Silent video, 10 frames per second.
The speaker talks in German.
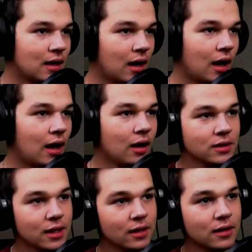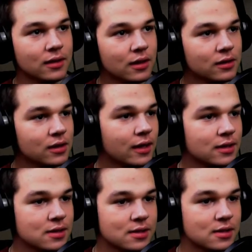Ah, okay, okay,
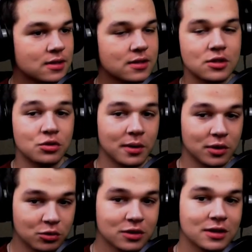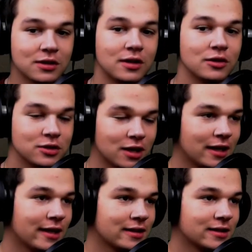das, das sind schon mal gute
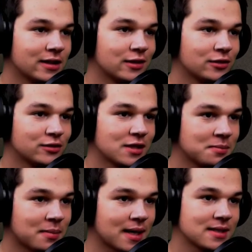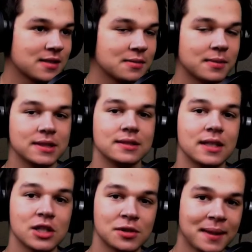Unterlagen, auf dessen Basis man
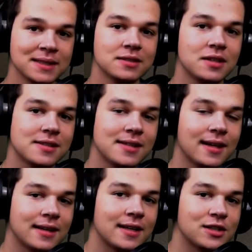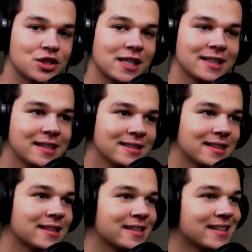entspannt in diese Ehrenanstalt eintreten